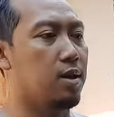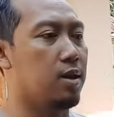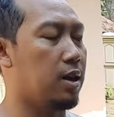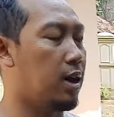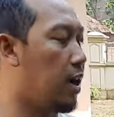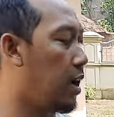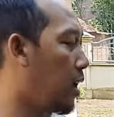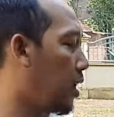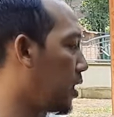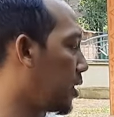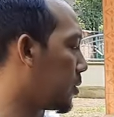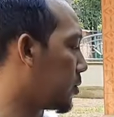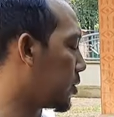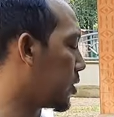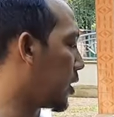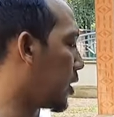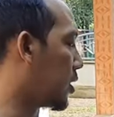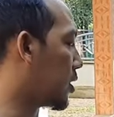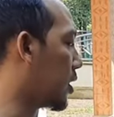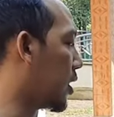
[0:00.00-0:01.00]
yang
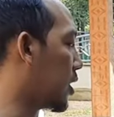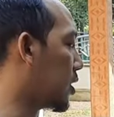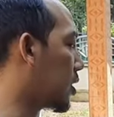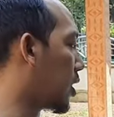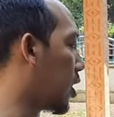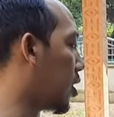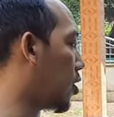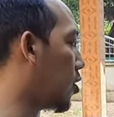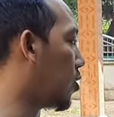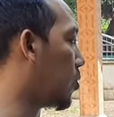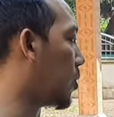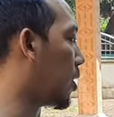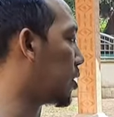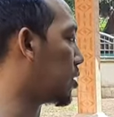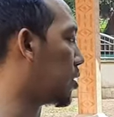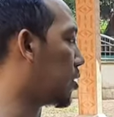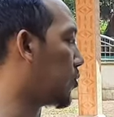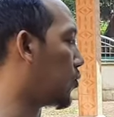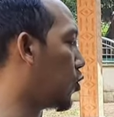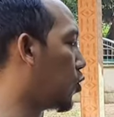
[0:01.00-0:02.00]
yang jelas kalau
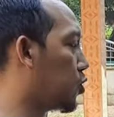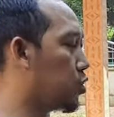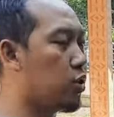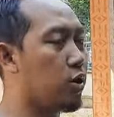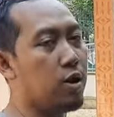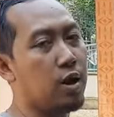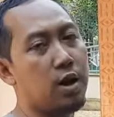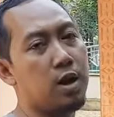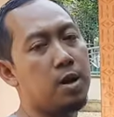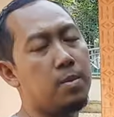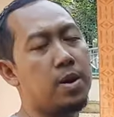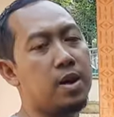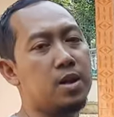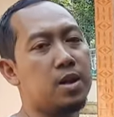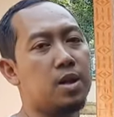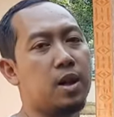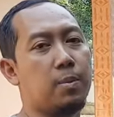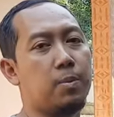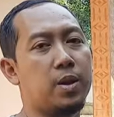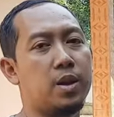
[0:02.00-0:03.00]
masih fungsionalnya
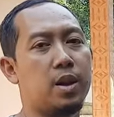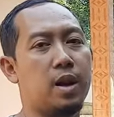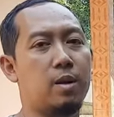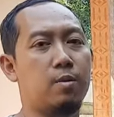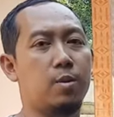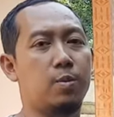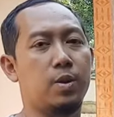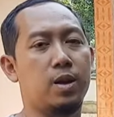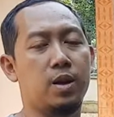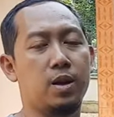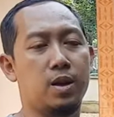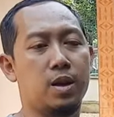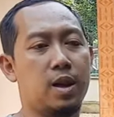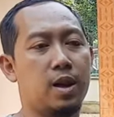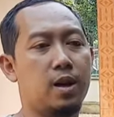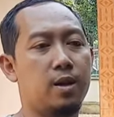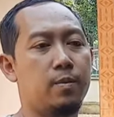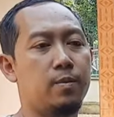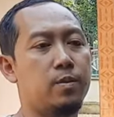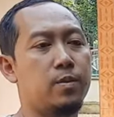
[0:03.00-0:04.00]
masih dapat lah mobil ini
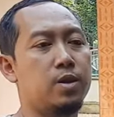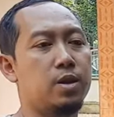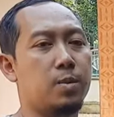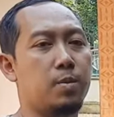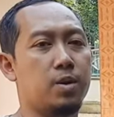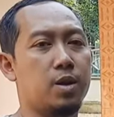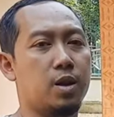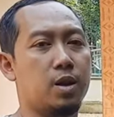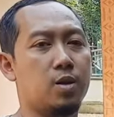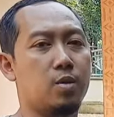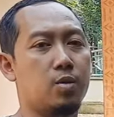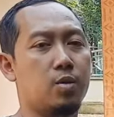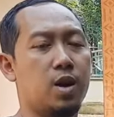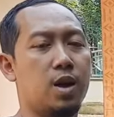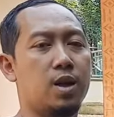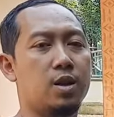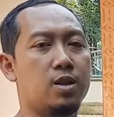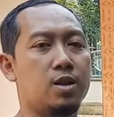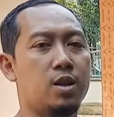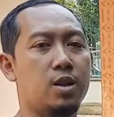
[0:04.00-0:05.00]
ya seperti itu
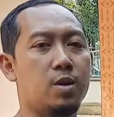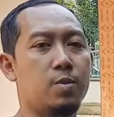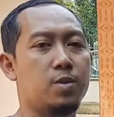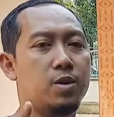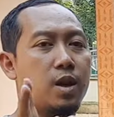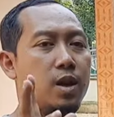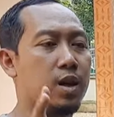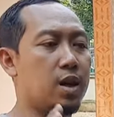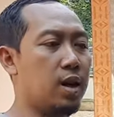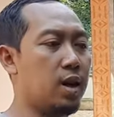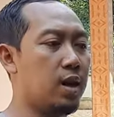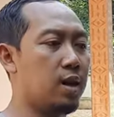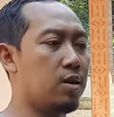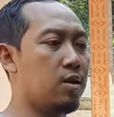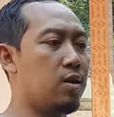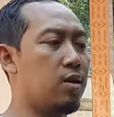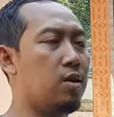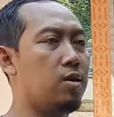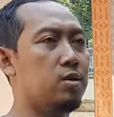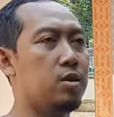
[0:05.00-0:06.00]
kalian sendiri bisa nilai
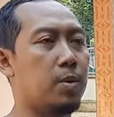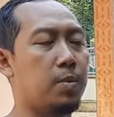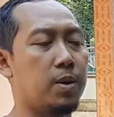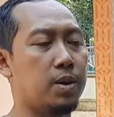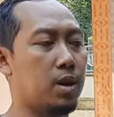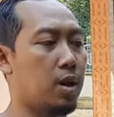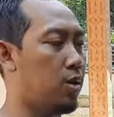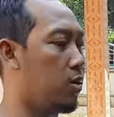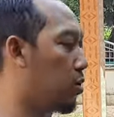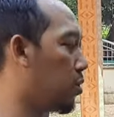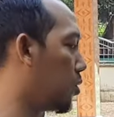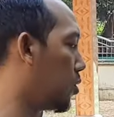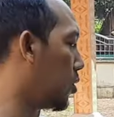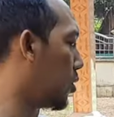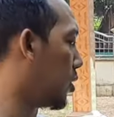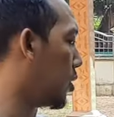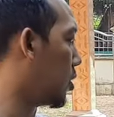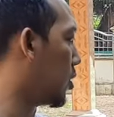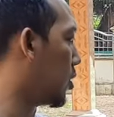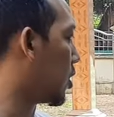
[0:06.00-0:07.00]
toh siapa tahu
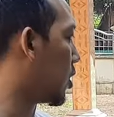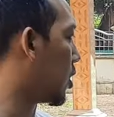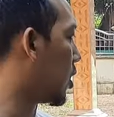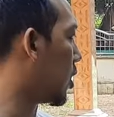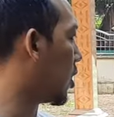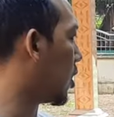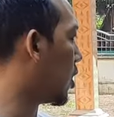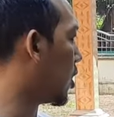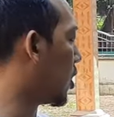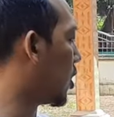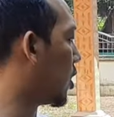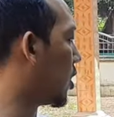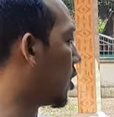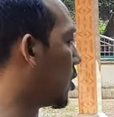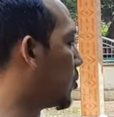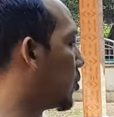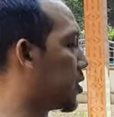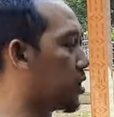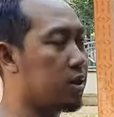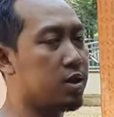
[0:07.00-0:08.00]

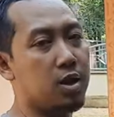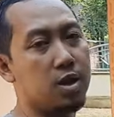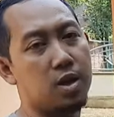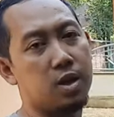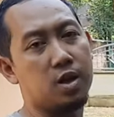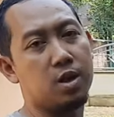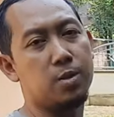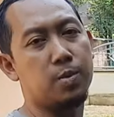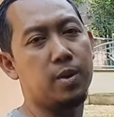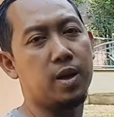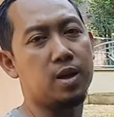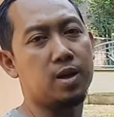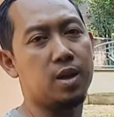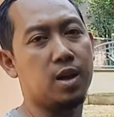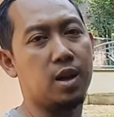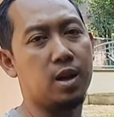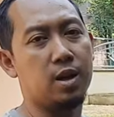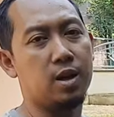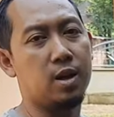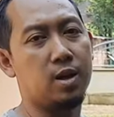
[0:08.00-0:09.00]
ini bisa jadi inspirasi
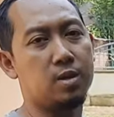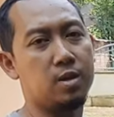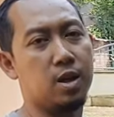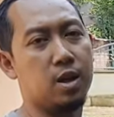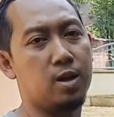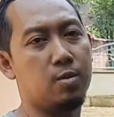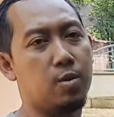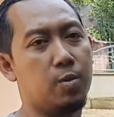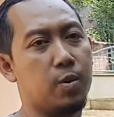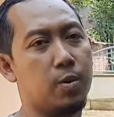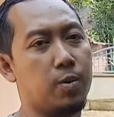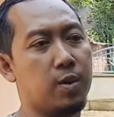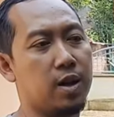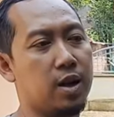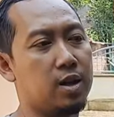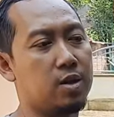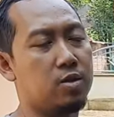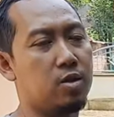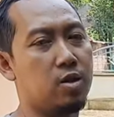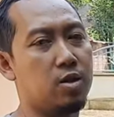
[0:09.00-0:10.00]
kalian yang cari mobil
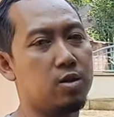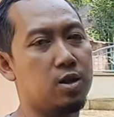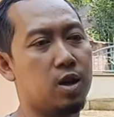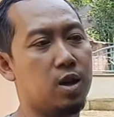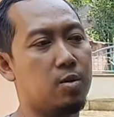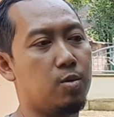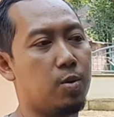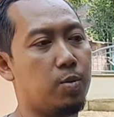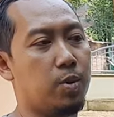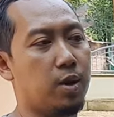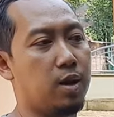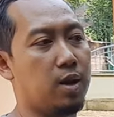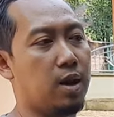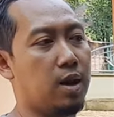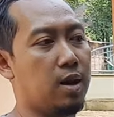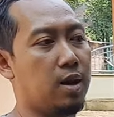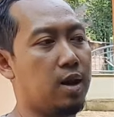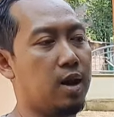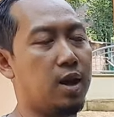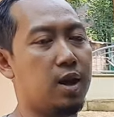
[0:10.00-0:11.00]
bekas toh cari mobil
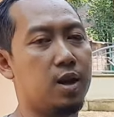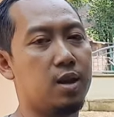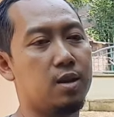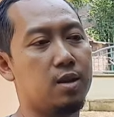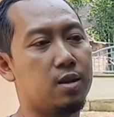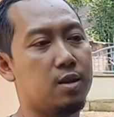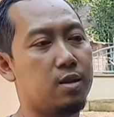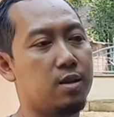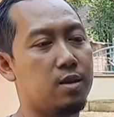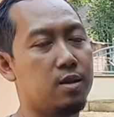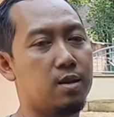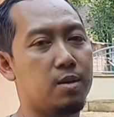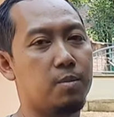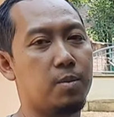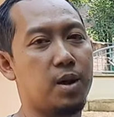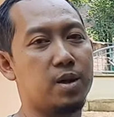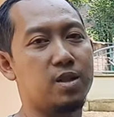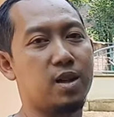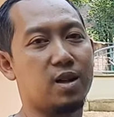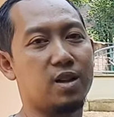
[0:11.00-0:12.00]
yang irit
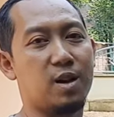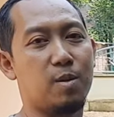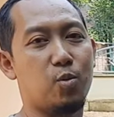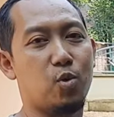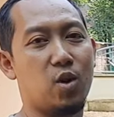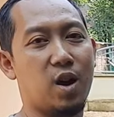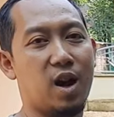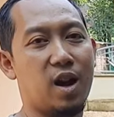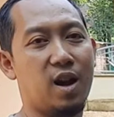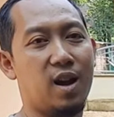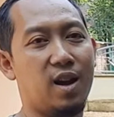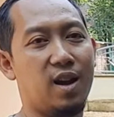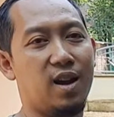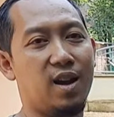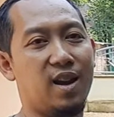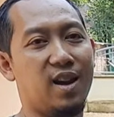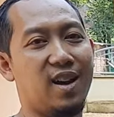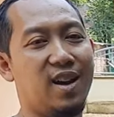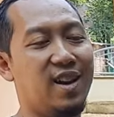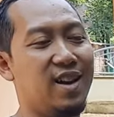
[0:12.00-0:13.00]
pajaknya murah
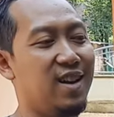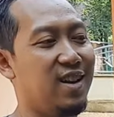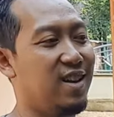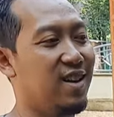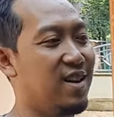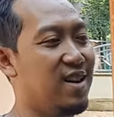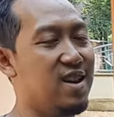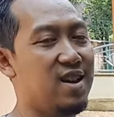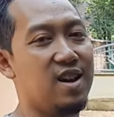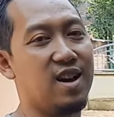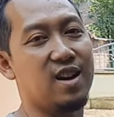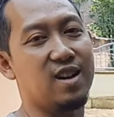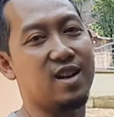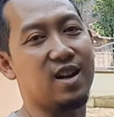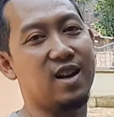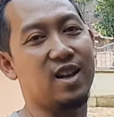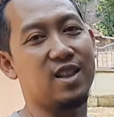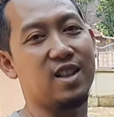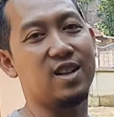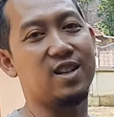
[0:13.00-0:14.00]
ya
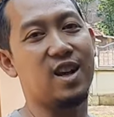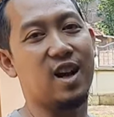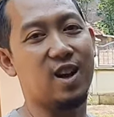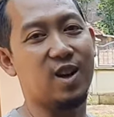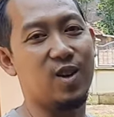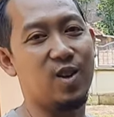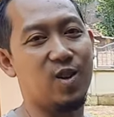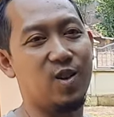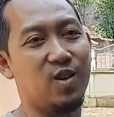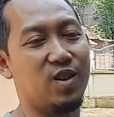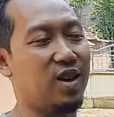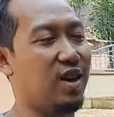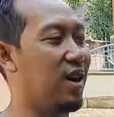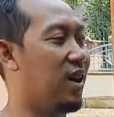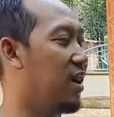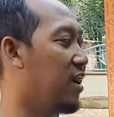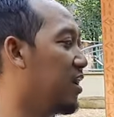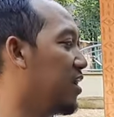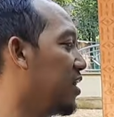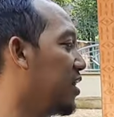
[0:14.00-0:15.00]
harganya terjangkau
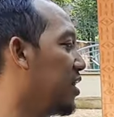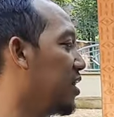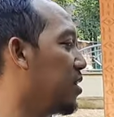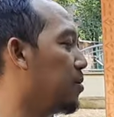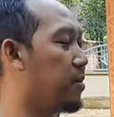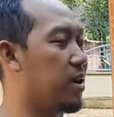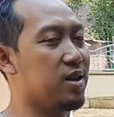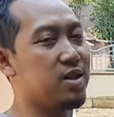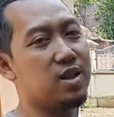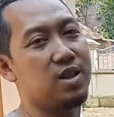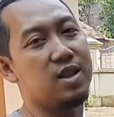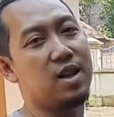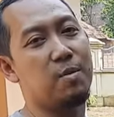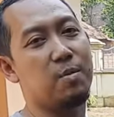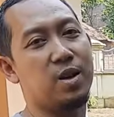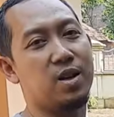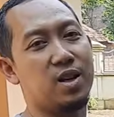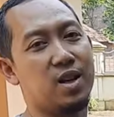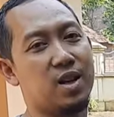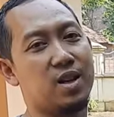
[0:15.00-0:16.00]
ya masih
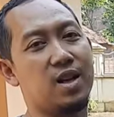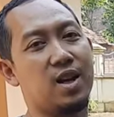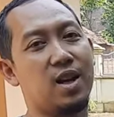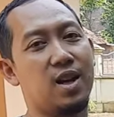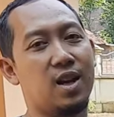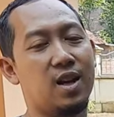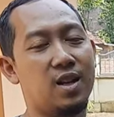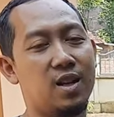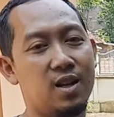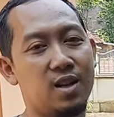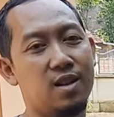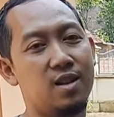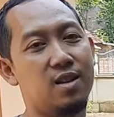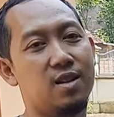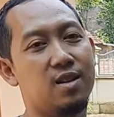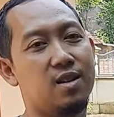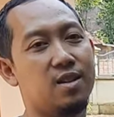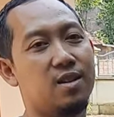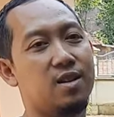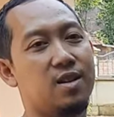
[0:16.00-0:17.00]
nyaman dikendarai
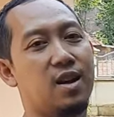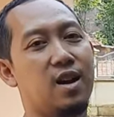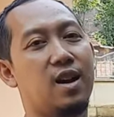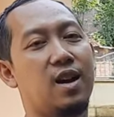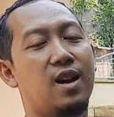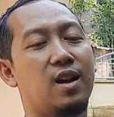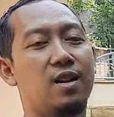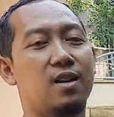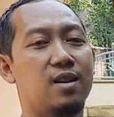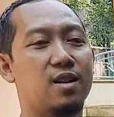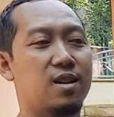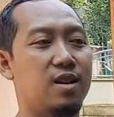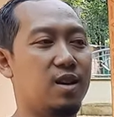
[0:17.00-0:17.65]
ya,